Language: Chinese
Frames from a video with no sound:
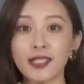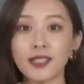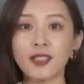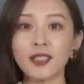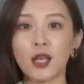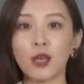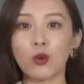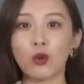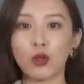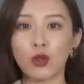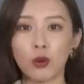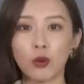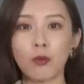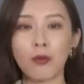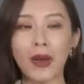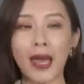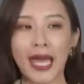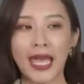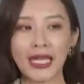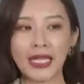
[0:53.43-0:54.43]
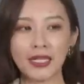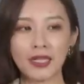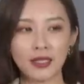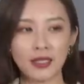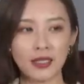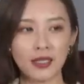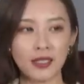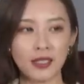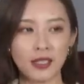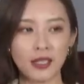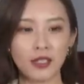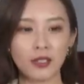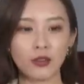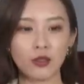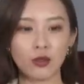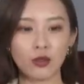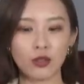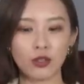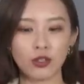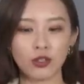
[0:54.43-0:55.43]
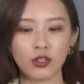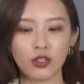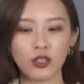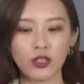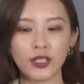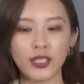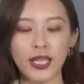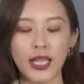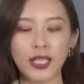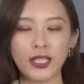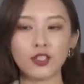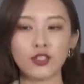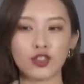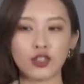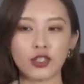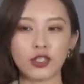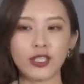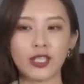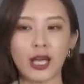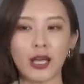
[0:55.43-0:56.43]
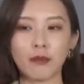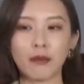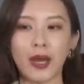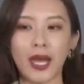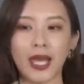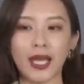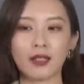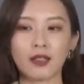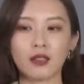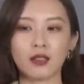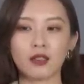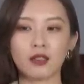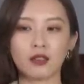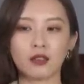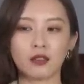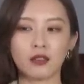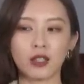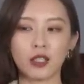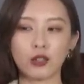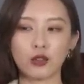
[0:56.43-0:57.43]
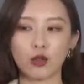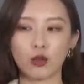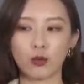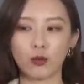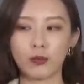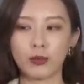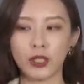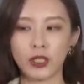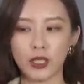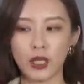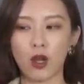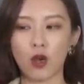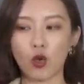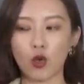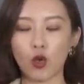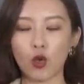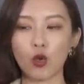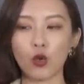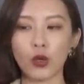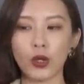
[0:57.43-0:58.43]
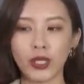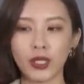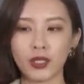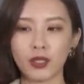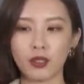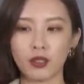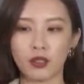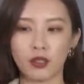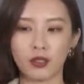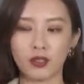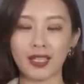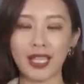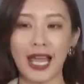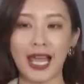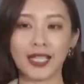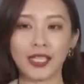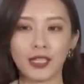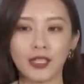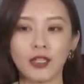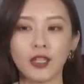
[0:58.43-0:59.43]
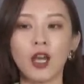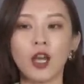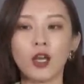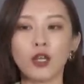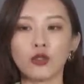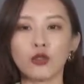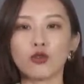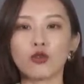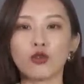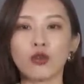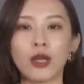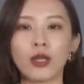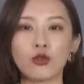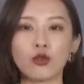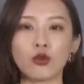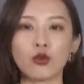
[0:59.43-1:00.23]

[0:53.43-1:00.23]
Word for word: 今年我有买一些，就是之前一直想买的那种比较贵的大衣，就算